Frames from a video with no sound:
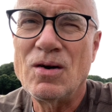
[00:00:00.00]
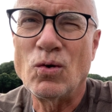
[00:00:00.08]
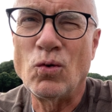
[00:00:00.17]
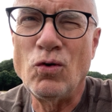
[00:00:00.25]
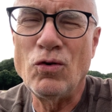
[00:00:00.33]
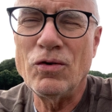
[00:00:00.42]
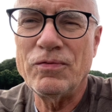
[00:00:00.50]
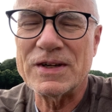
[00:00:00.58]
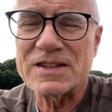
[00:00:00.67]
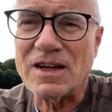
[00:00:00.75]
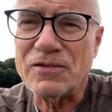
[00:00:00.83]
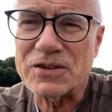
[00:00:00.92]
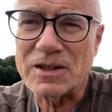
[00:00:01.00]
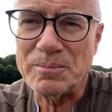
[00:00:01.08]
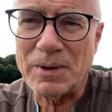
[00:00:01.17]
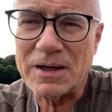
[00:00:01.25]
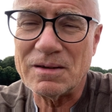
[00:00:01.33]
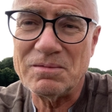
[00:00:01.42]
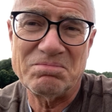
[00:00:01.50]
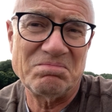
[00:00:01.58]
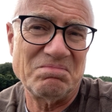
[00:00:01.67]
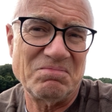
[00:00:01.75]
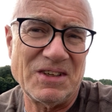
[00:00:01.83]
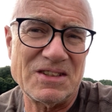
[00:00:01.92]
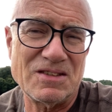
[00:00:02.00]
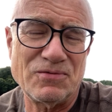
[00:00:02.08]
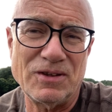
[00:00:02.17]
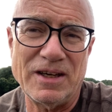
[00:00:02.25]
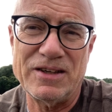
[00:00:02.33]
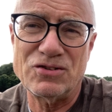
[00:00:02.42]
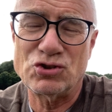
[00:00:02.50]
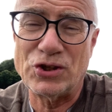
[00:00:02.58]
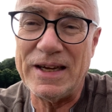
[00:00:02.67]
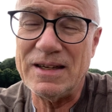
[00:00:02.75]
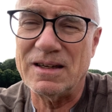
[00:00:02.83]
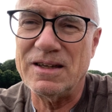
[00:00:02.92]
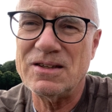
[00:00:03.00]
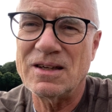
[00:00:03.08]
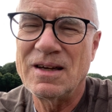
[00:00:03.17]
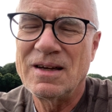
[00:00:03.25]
oh, was darf ich denn machen? Was ist vielleicht schädlich?